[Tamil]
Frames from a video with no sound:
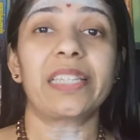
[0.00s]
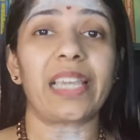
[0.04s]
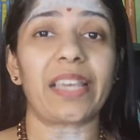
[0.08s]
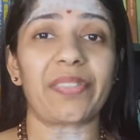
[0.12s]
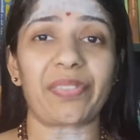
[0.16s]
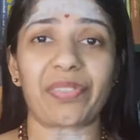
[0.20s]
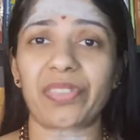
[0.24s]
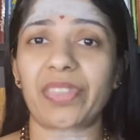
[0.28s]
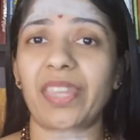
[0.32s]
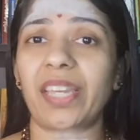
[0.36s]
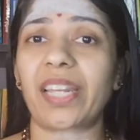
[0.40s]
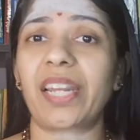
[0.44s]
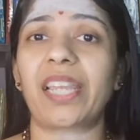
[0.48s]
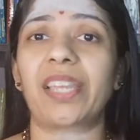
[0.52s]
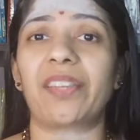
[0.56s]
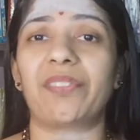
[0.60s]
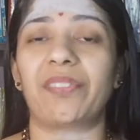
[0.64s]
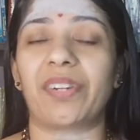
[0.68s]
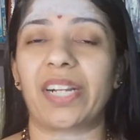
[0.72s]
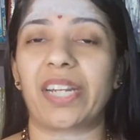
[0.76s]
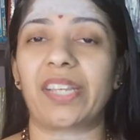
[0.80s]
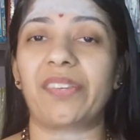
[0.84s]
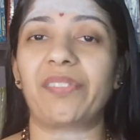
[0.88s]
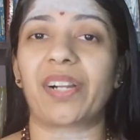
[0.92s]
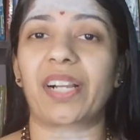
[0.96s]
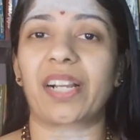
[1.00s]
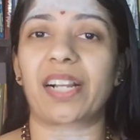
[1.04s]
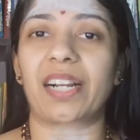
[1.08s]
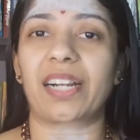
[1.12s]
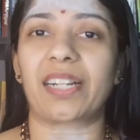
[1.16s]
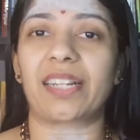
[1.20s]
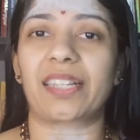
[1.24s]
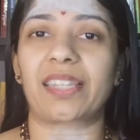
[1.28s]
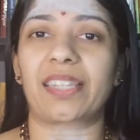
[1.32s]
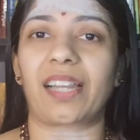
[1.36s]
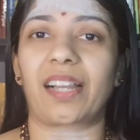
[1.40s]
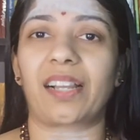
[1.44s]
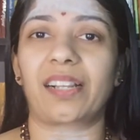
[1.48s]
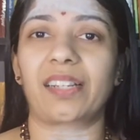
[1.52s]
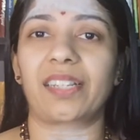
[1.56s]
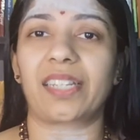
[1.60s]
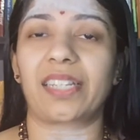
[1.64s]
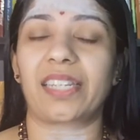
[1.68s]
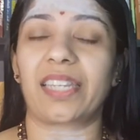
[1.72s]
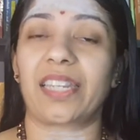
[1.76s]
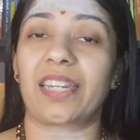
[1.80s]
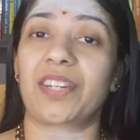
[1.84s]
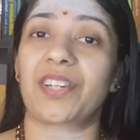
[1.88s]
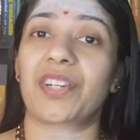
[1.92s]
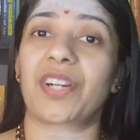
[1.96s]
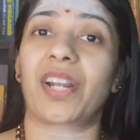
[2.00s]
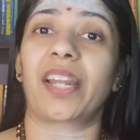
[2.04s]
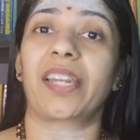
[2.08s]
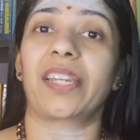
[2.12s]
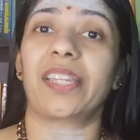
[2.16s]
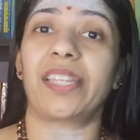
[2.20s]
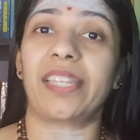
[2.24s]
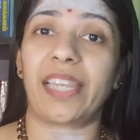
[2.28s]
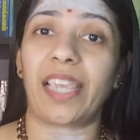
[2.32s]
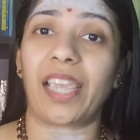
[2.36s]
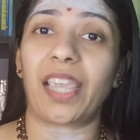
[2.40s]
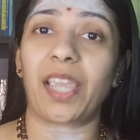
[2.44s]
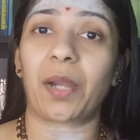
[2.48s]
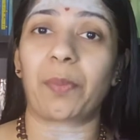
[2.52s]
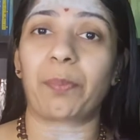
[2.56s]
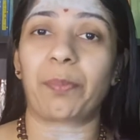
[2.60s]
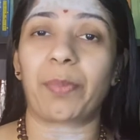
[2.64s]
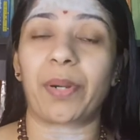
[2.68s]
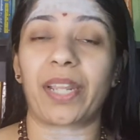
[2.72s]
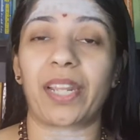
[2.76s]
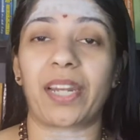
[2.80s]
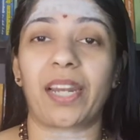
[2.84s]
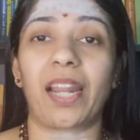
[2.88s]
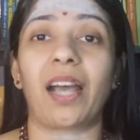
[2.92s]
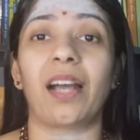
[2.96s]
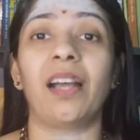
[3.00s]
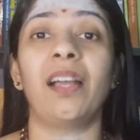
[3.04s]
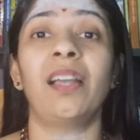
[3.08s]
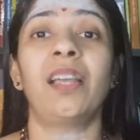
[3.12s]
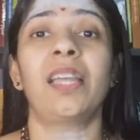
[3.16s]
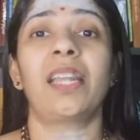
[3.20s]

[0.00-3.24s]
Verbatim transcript: எத்தனை வடிவங்கள் தாங்குகின்றான் ஏன் அப்படின்னா